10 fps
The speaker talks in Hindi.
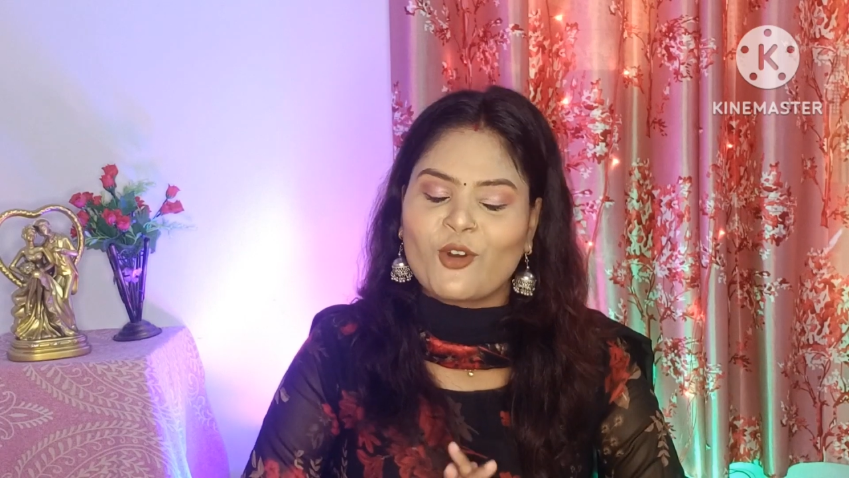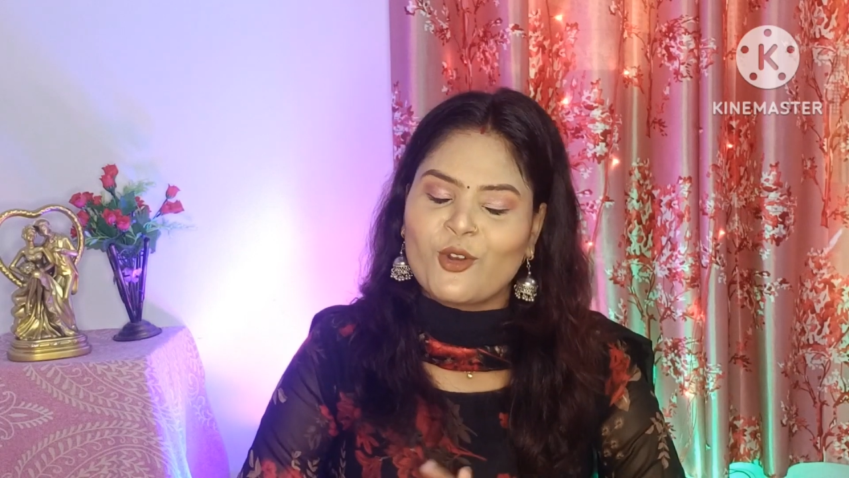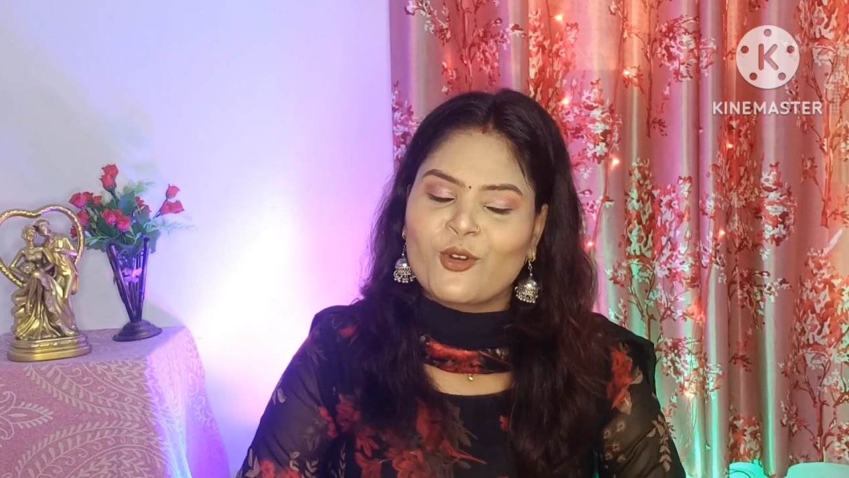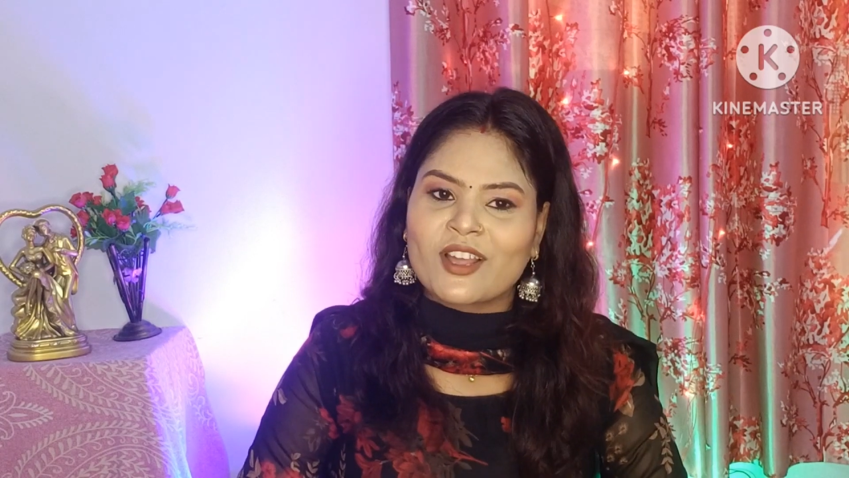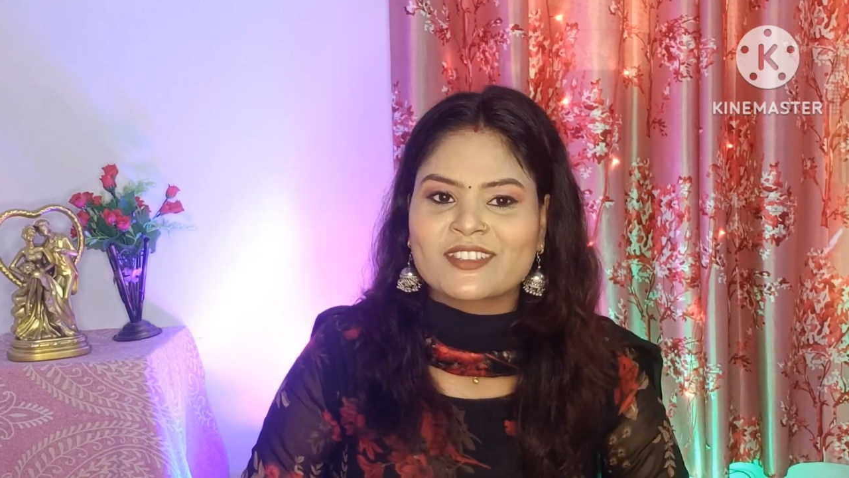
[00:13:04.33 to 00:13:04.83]

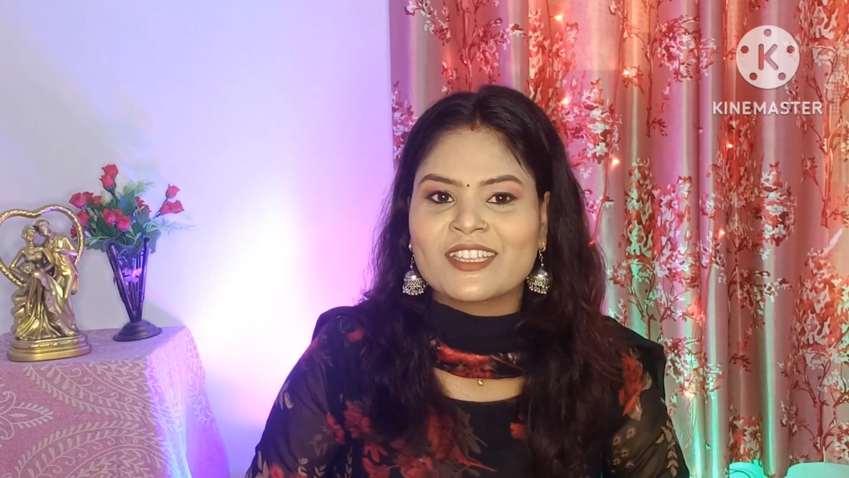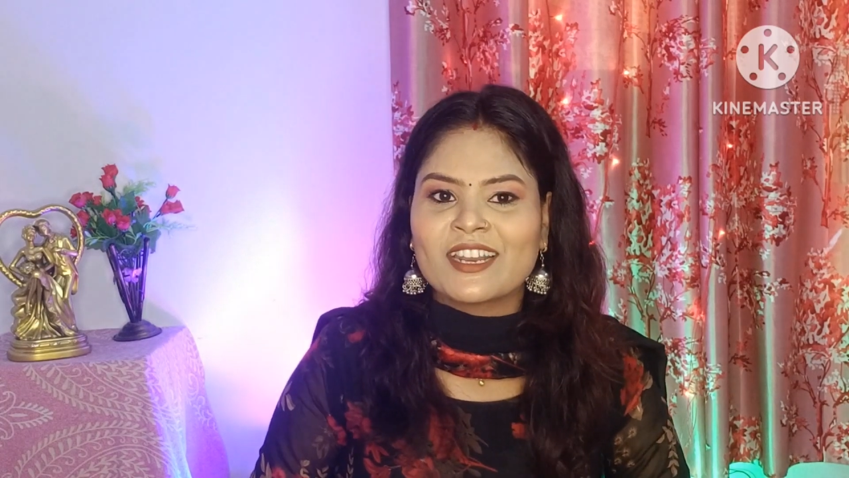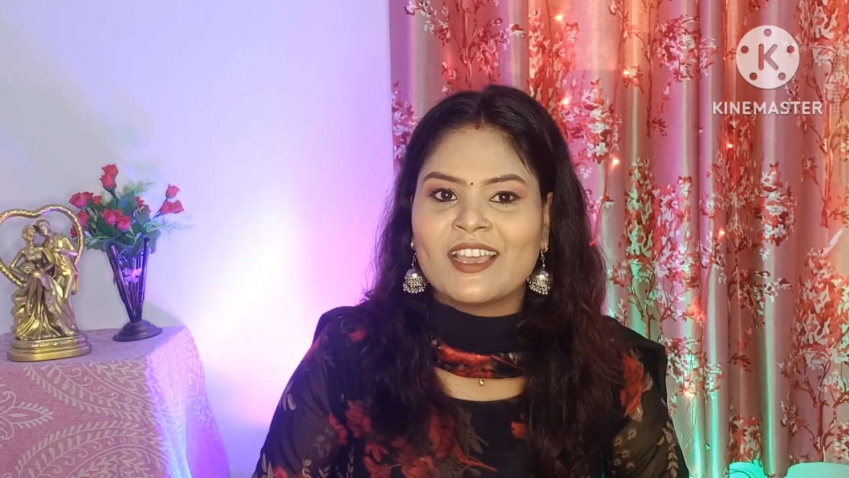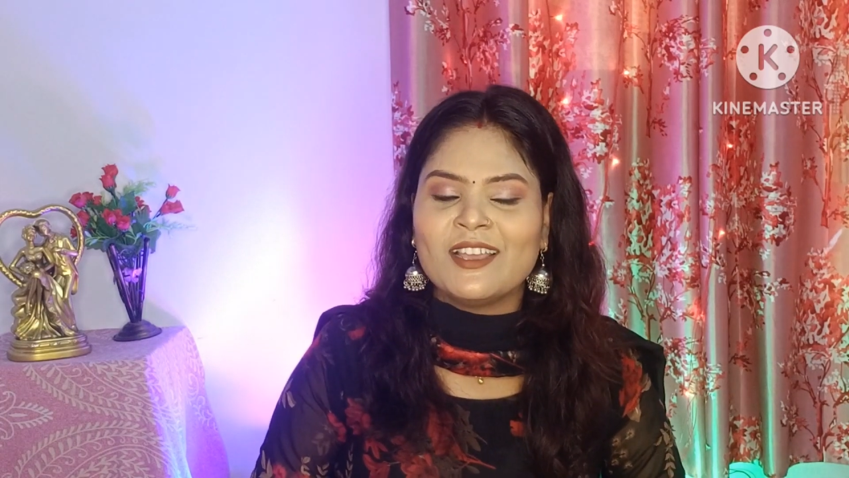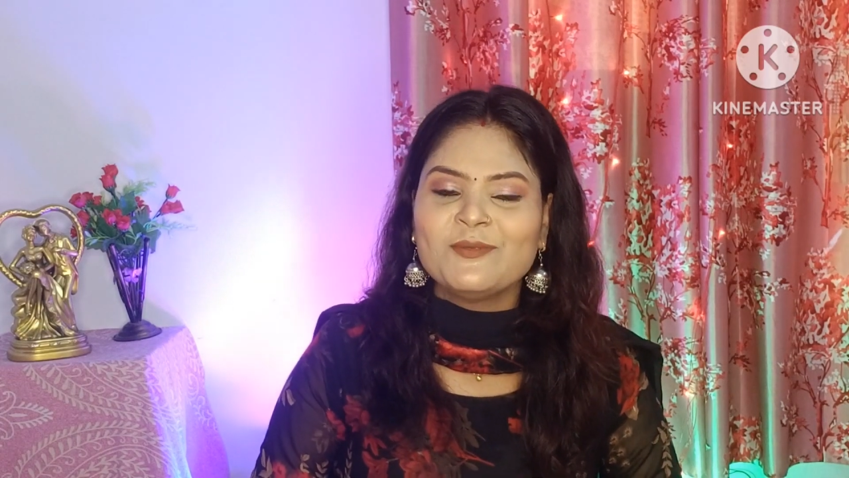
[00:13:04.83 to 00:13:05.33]
फॉलो करते
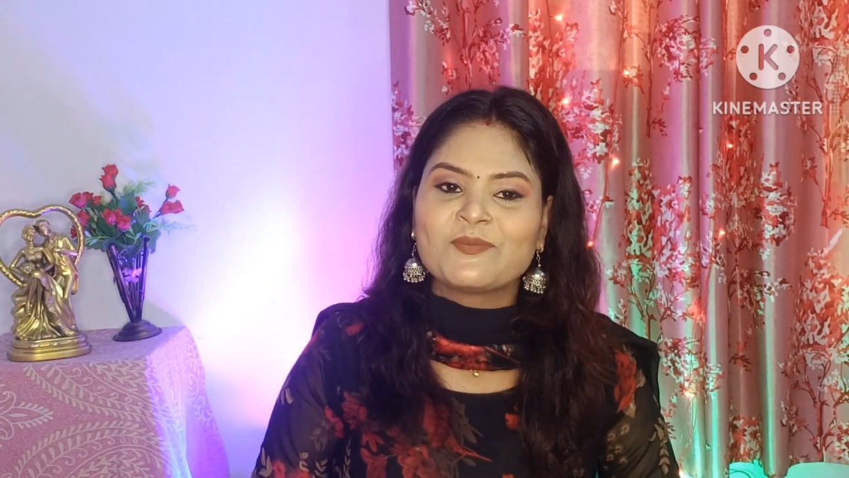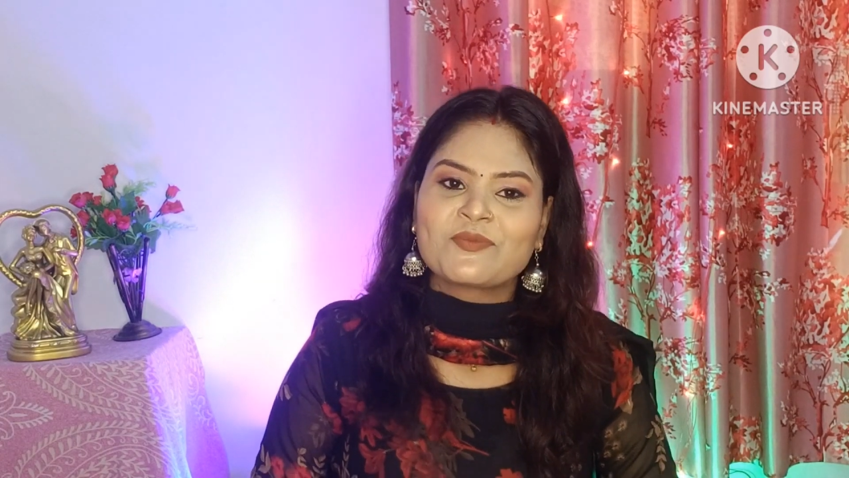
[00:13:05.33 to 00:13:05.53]
रहें